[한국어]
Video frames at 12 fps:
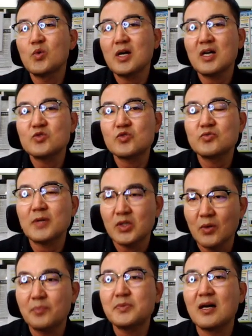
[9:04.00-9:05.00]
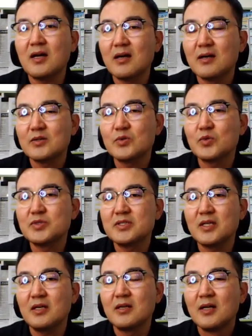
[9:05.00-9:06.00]
올라갈 수밖에 없다. 그리고
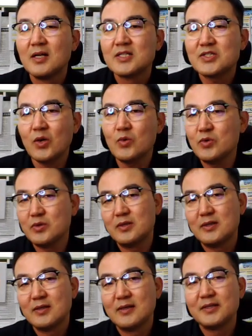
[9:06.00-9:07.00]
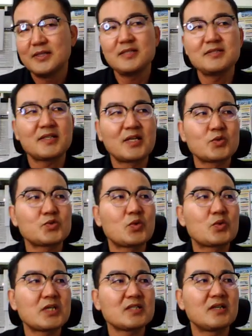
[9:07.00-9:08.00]
이제 서울이 이제
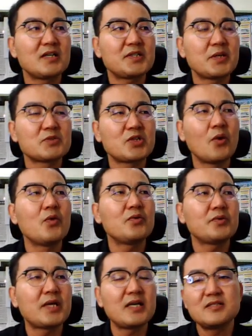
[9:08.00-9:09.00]
계속적으로 상승하기 때문에, 서울에